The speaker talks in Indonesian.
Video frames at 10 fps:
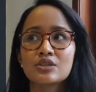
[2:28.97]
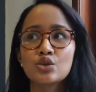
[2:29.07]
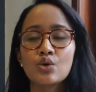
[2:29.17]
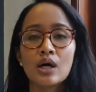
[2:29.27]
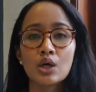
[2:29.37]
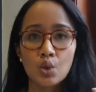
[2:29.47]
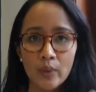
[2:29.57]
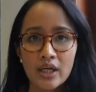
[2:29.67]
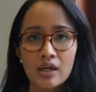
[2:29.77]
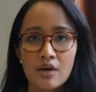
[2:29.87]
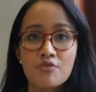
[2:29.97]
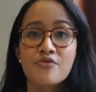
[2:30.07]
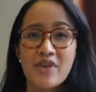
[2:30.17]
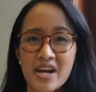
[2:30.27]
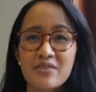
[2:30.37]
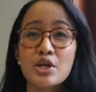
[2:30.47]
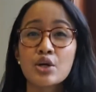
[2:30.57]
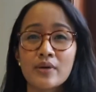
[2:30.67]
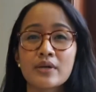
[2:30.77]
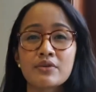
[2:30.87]
do a quick, a
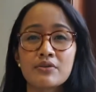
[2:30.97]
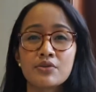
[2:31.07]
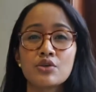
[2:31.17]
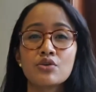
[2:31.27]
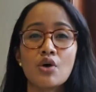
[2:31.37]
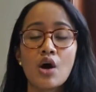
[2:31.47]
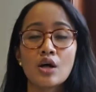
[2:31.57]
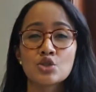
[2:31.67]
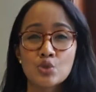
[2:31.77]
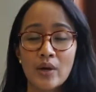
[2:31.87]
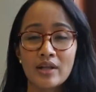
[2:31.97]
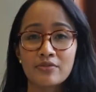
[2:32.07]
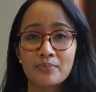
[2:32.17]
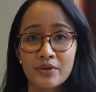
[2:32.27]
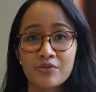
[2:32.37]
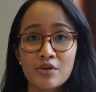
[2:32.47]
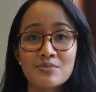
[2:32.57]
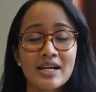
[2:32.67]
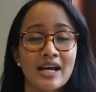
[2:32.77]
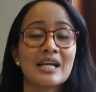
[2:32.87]
very quick review on 12
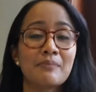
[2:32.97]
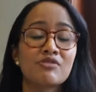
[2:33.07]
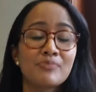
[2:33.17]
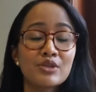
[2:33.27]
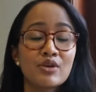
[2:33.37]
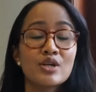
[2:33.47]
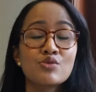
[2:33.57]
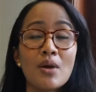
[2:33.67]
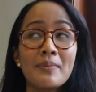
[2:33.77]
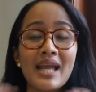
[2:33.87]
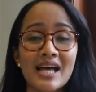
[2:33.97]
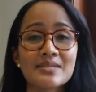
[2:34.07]
perfumes karena parfum itu ada 12,